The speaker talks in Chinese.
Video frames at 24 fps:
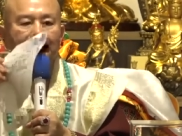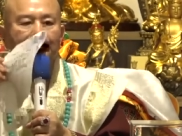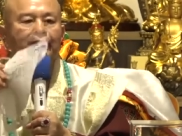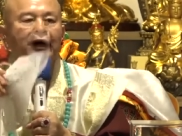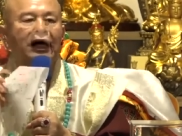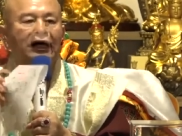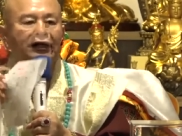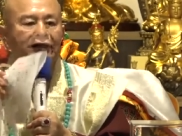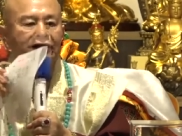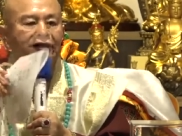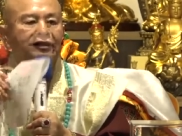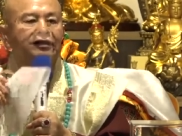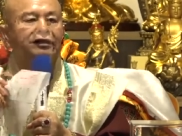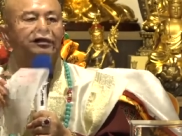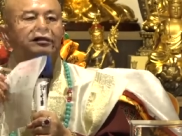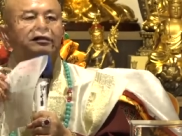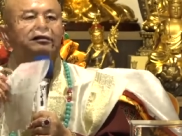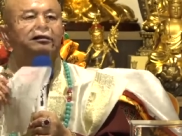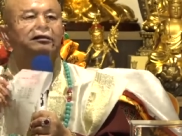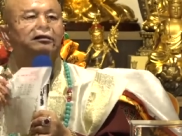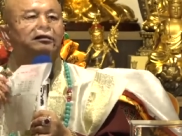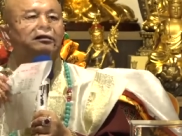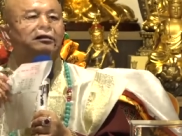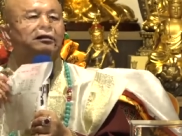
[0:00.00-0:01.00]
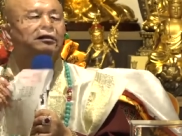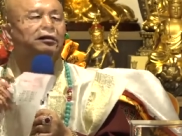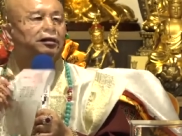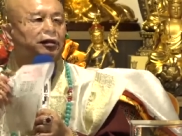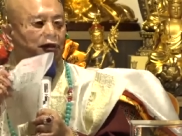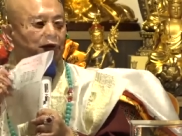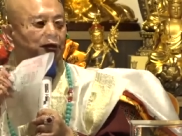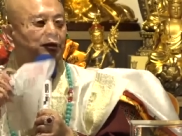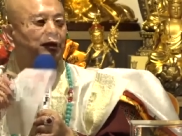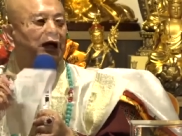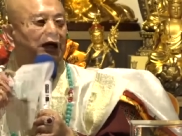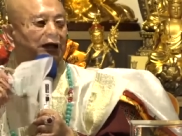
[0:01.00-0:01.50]
白地，
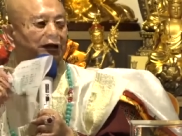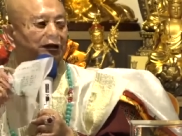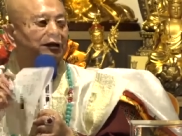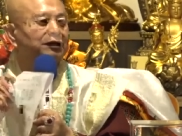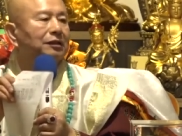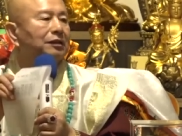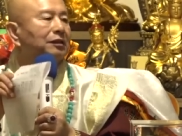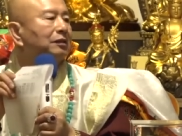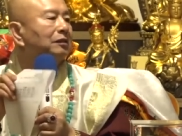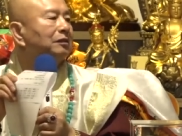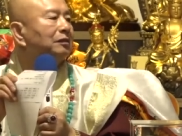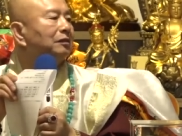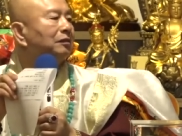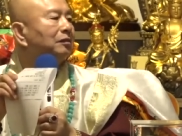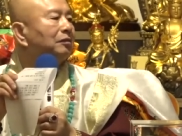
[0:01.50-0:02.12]
是白地。